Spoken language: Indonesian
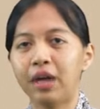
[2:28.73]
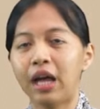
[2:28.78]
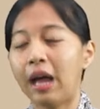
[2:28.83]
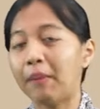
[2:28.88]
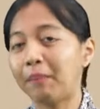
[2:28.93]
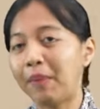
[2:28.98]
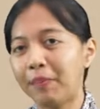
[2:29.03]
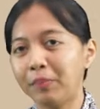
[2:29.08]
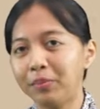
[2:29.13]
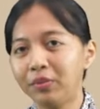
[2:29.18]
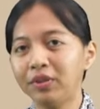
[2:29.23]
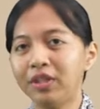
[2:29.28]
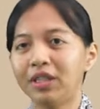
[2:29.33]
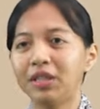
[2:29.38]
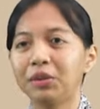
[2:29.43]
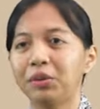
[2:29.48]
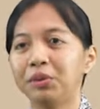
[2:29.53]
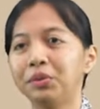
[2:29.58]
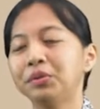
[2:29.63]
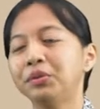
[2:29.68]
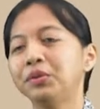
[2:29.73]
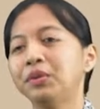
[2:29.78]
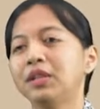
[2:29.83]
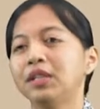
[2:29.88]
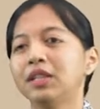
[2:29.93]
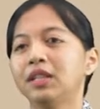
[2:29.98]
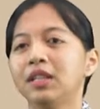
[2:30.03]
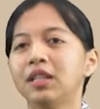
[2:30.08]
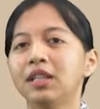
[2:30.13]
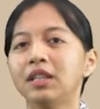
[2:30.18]
apapun itu
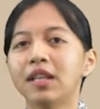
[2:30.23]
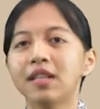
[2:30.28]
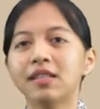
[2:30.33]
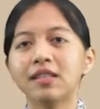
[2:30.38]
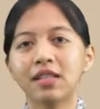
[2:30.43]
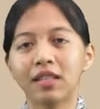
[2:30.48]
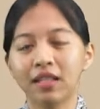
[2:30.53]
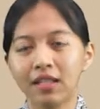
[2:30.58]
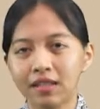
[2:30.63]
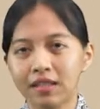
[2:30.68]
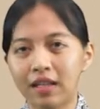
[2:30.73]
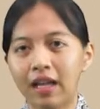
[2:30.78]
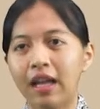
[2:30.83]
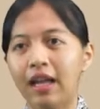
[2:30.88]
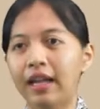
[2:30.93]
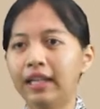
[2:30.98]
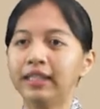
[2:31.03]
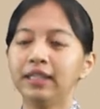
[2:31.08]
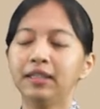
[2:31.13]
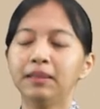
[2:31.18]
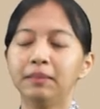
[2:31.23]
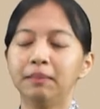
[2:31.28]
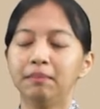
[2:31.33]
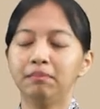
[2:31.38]
kita sering sekali